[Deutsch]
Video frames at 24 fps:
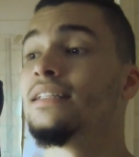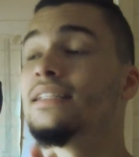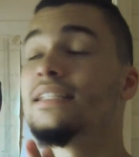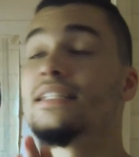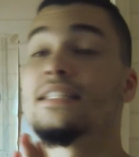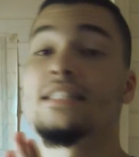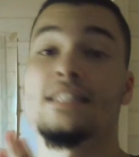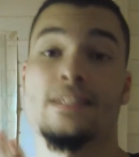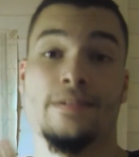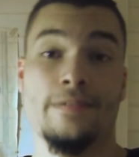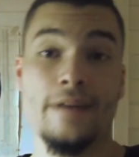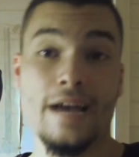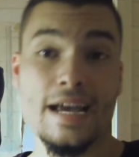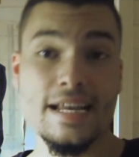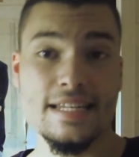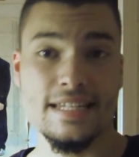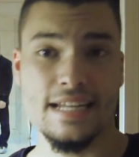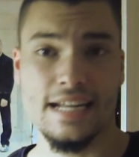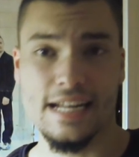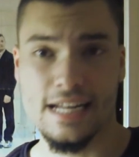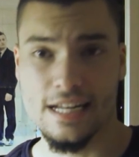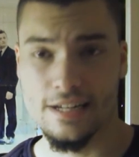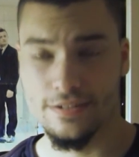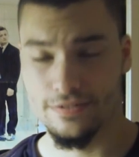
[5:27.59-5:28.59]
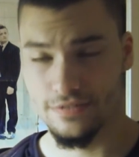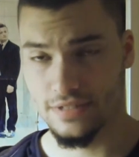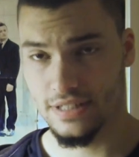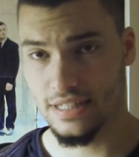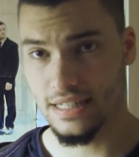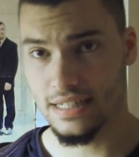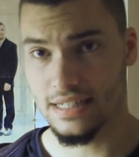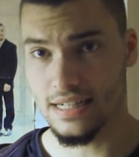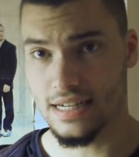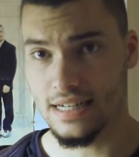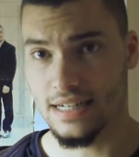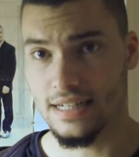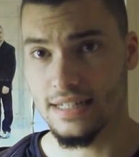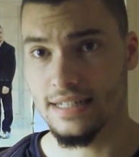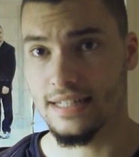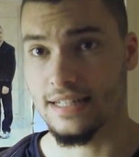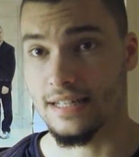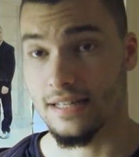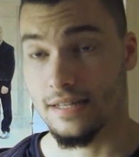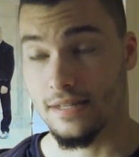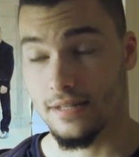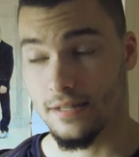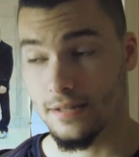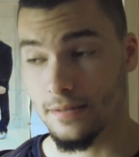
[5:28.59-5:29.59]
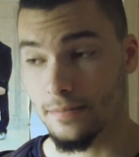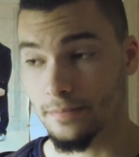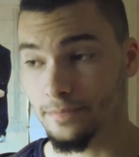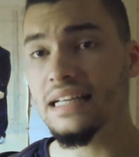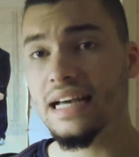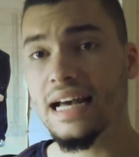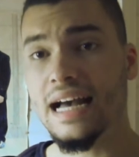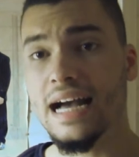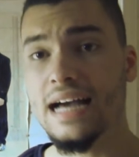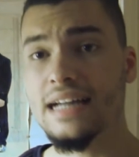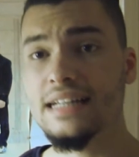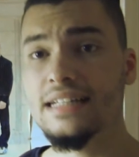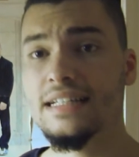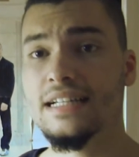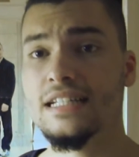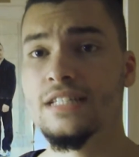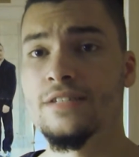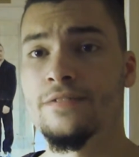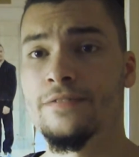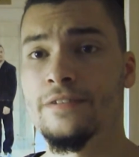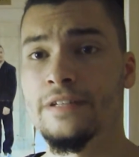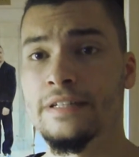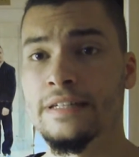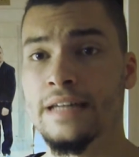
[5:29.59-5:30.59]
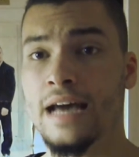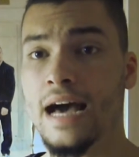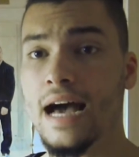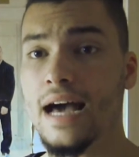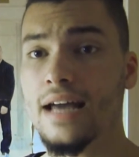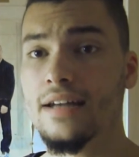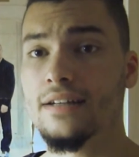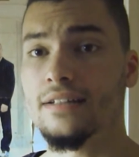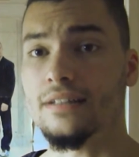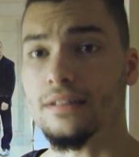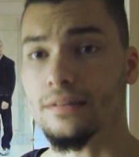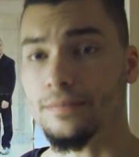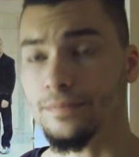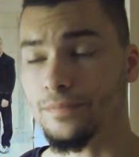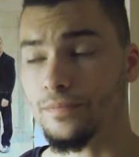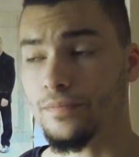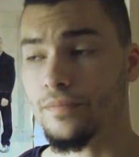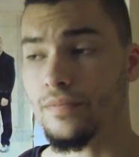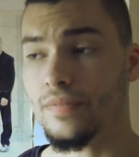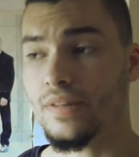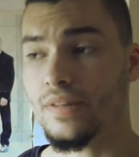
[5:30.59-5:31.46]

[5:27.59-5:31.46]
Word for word: Die zweite Hälfte dann allerdings, gerade das Finale,